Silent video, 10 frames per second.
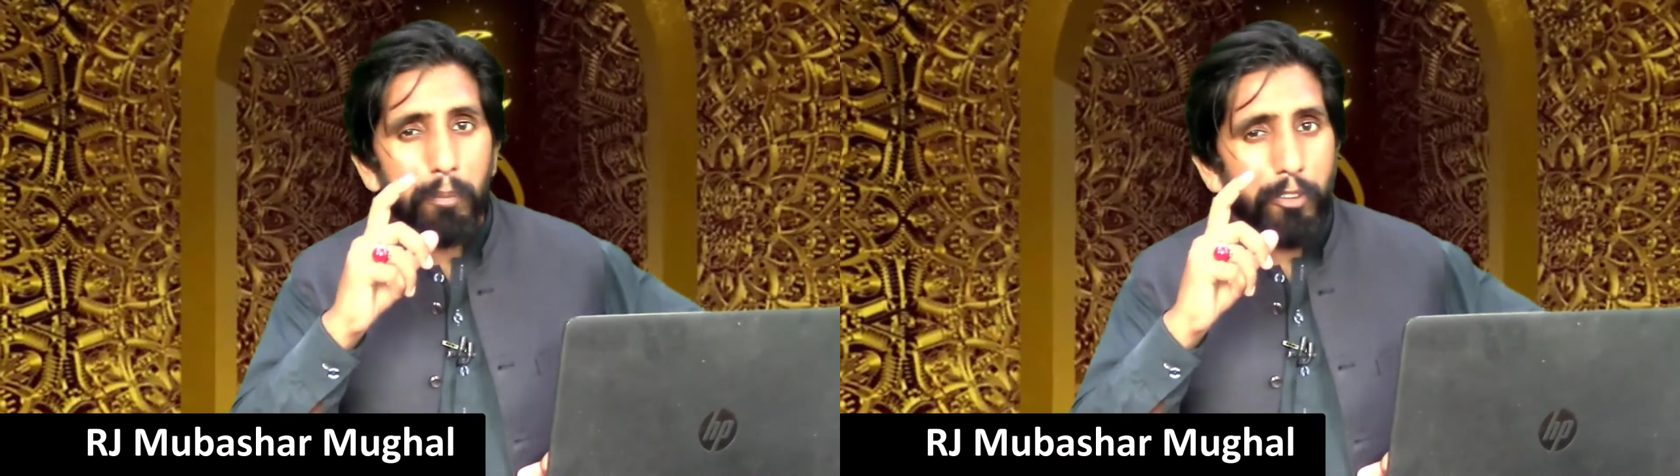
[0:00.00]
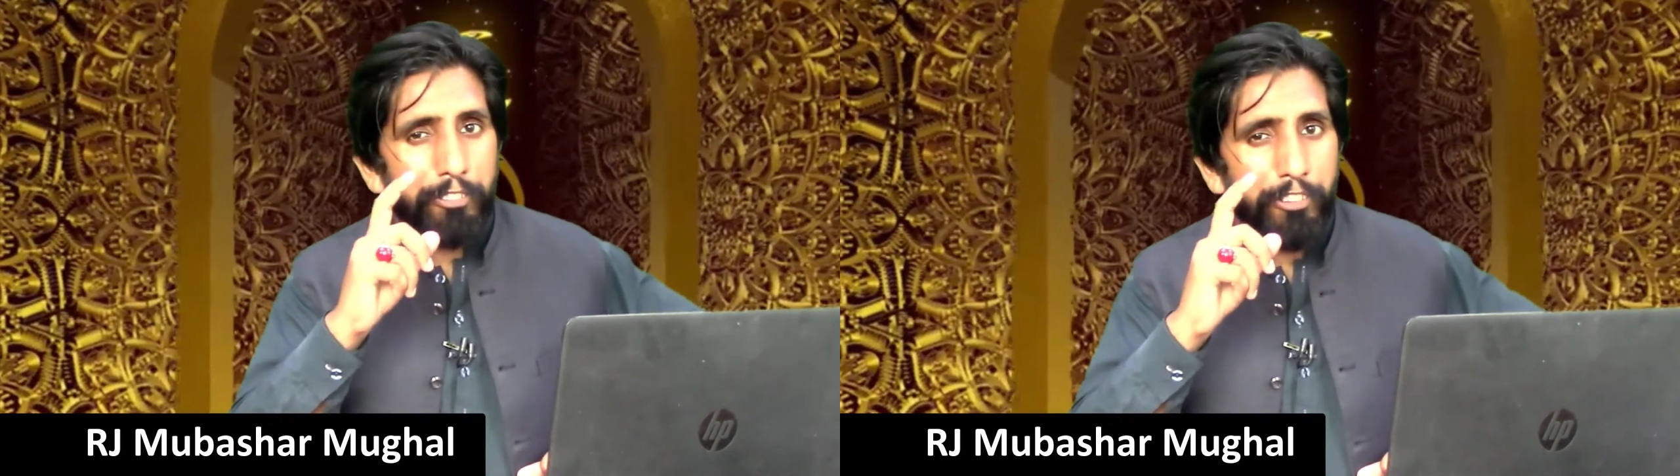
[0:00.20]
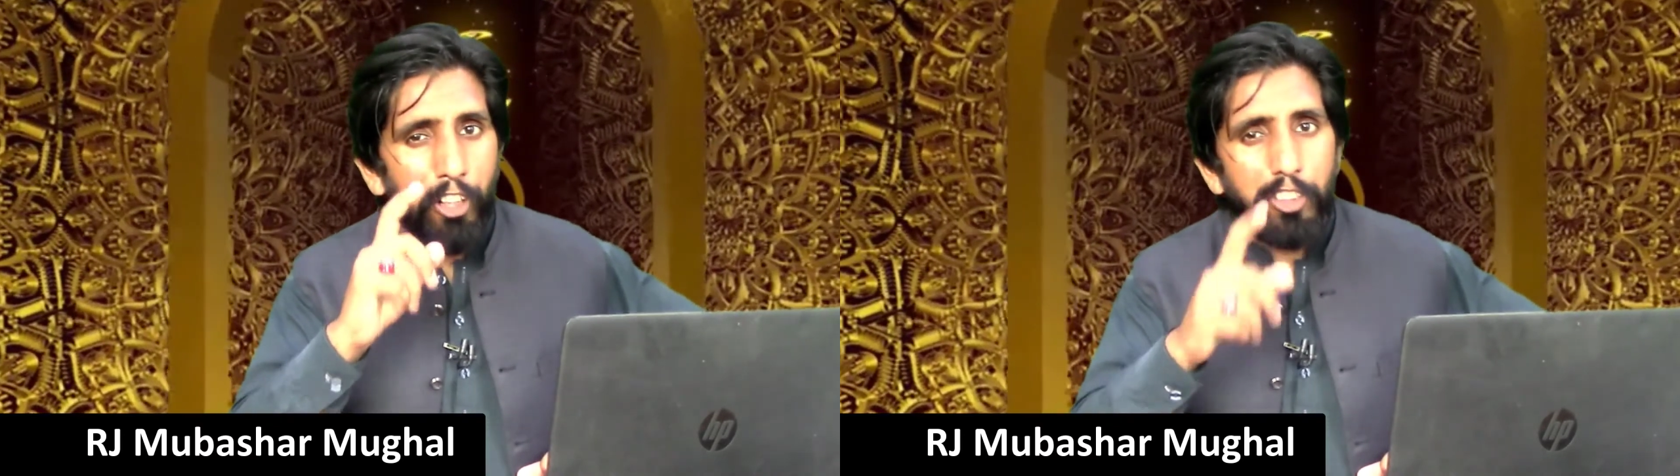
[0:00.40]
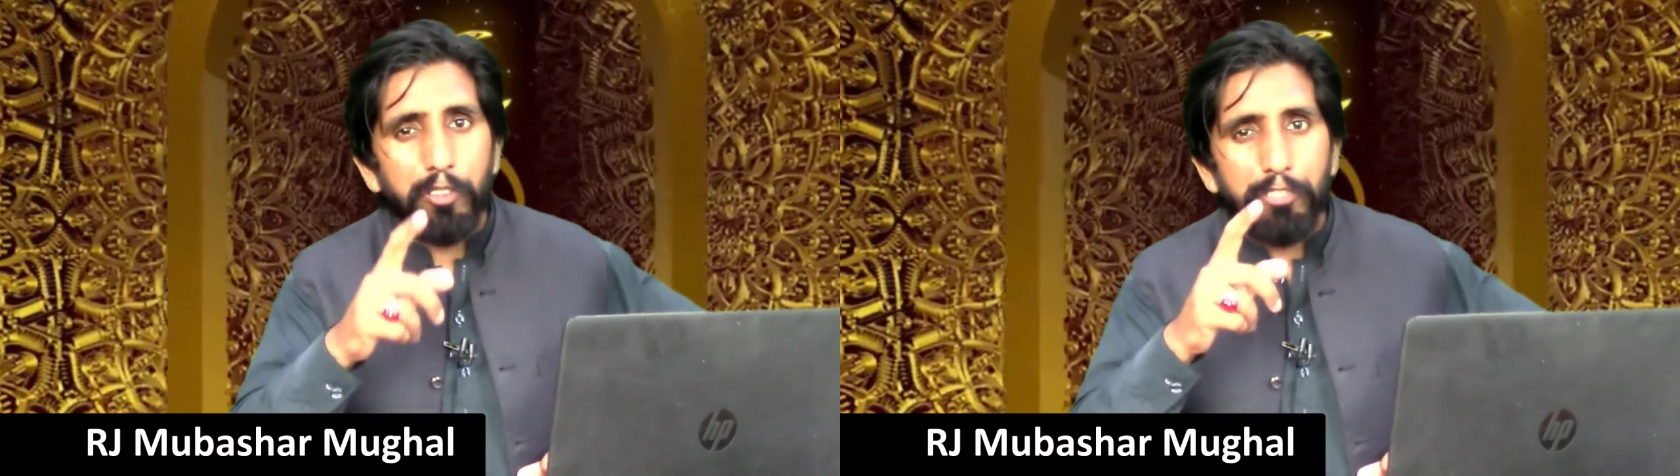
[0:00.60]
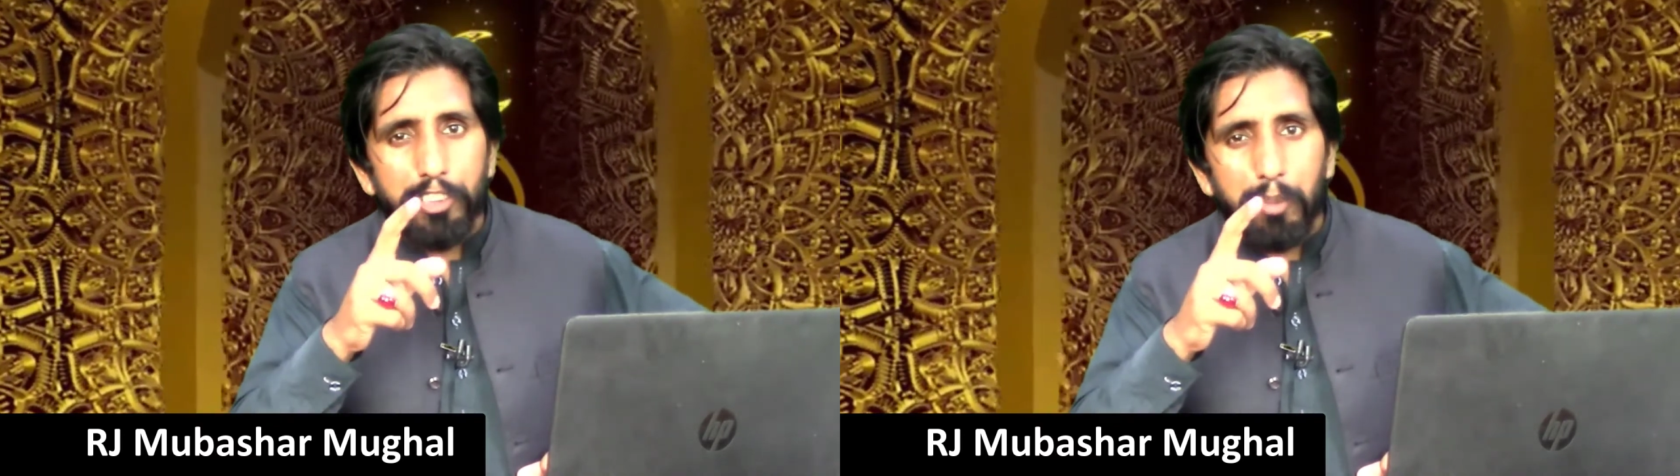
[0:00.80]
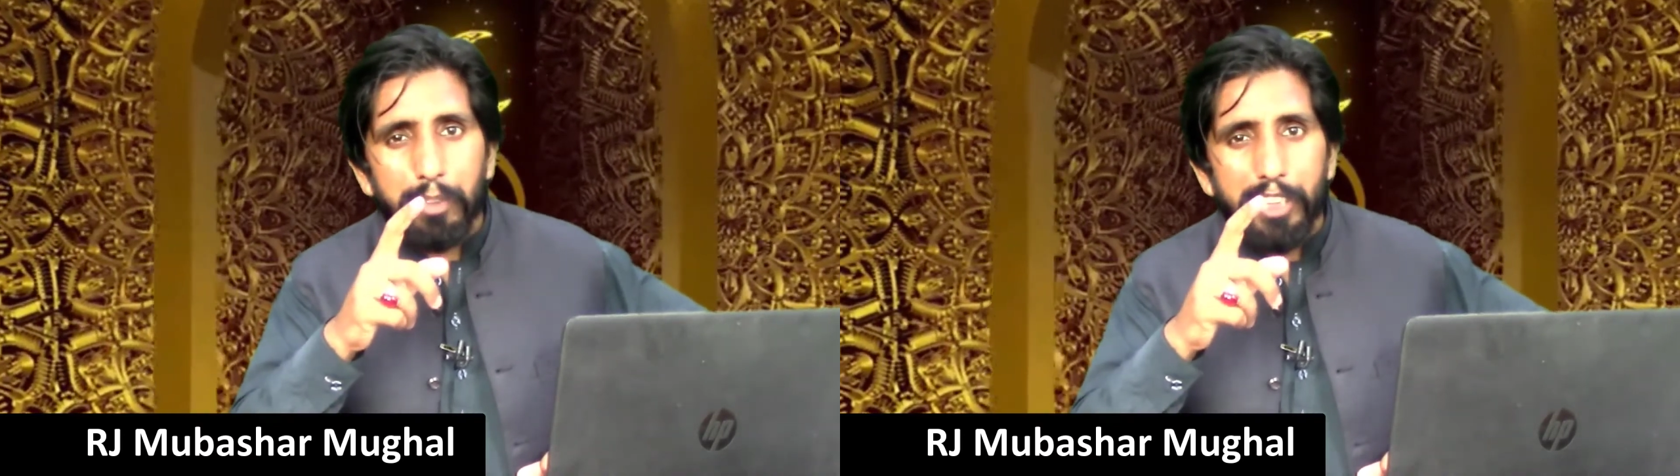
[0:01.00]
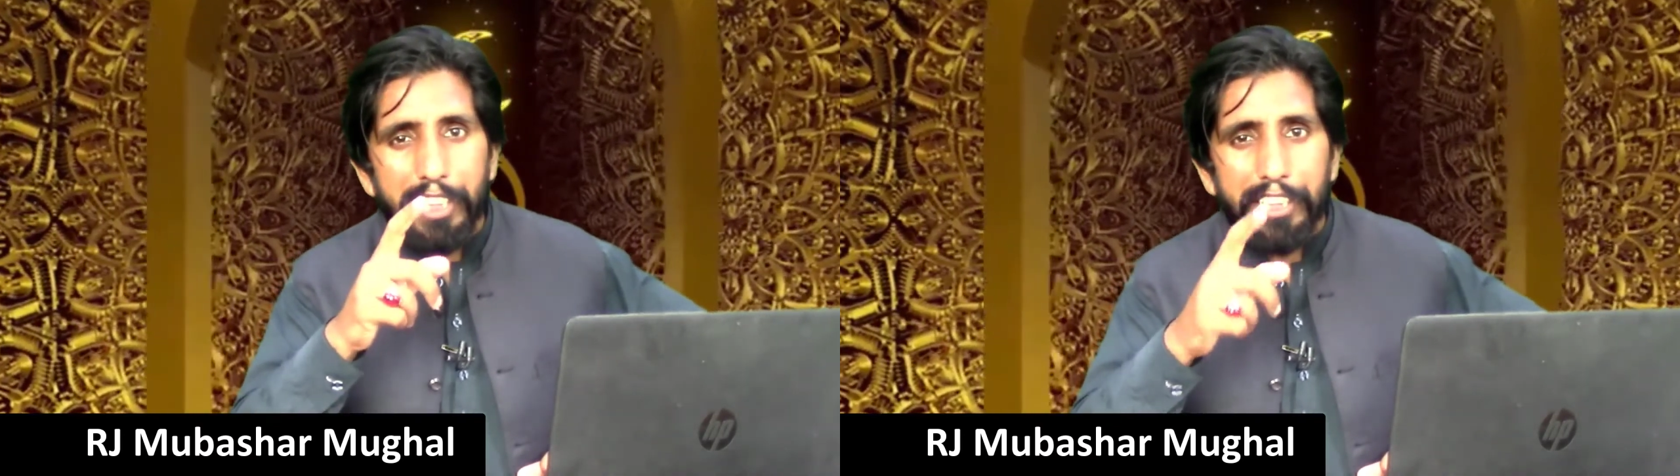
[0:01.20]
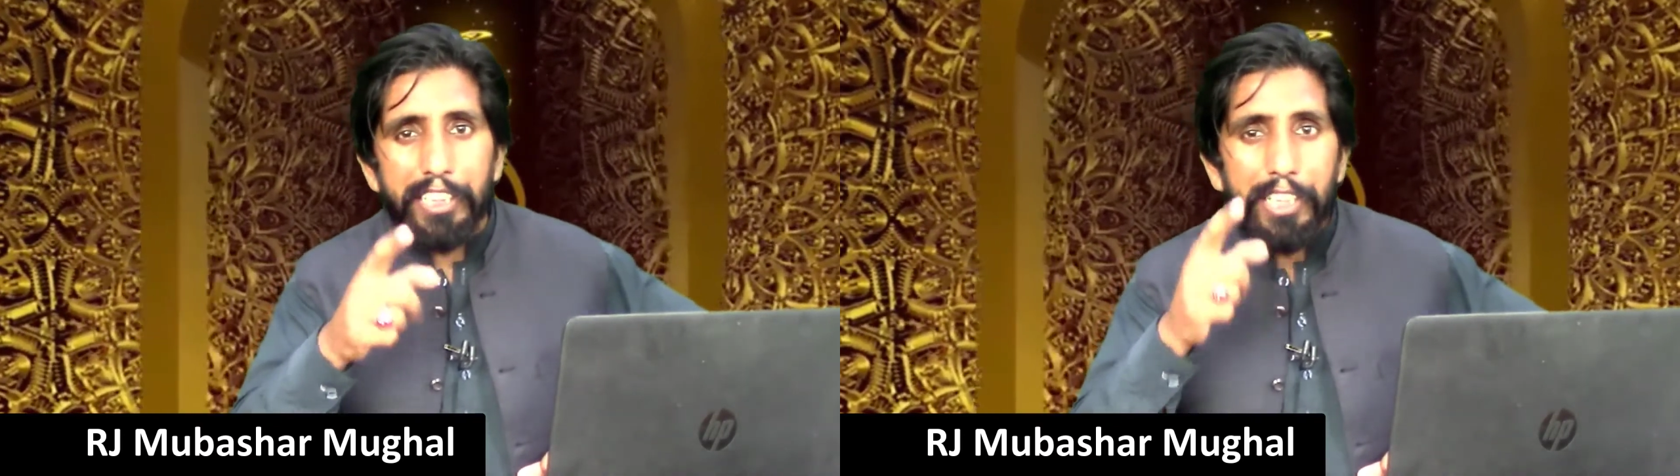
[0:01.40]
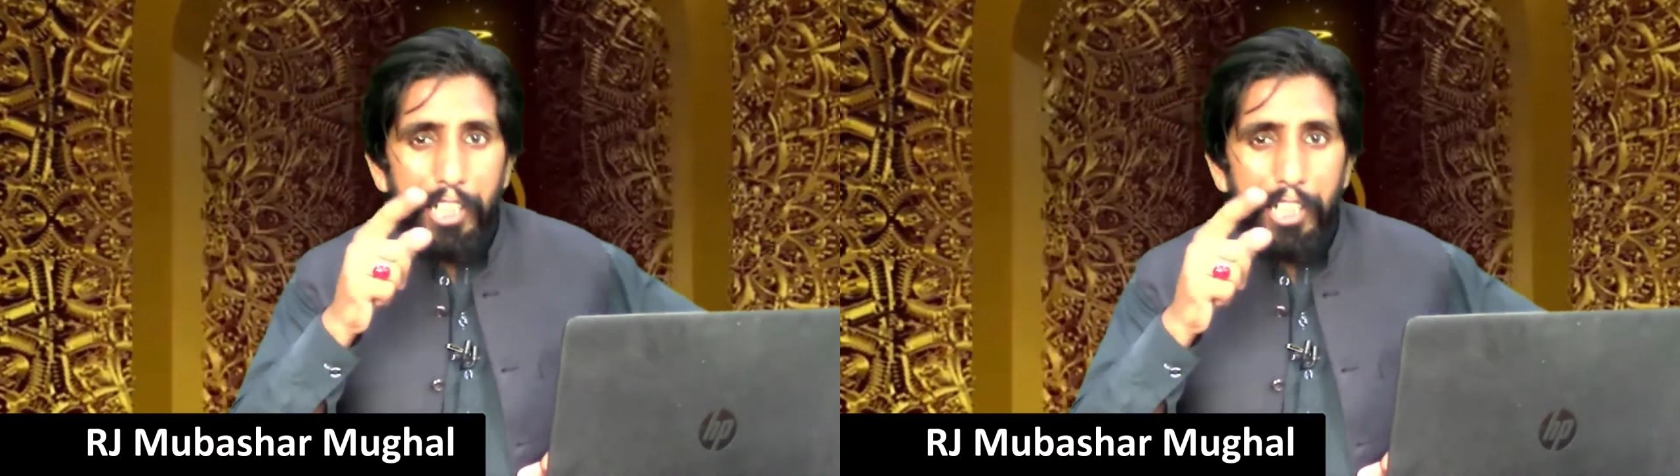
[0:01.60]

आपको फ़िलासफ़ी समझ आएगी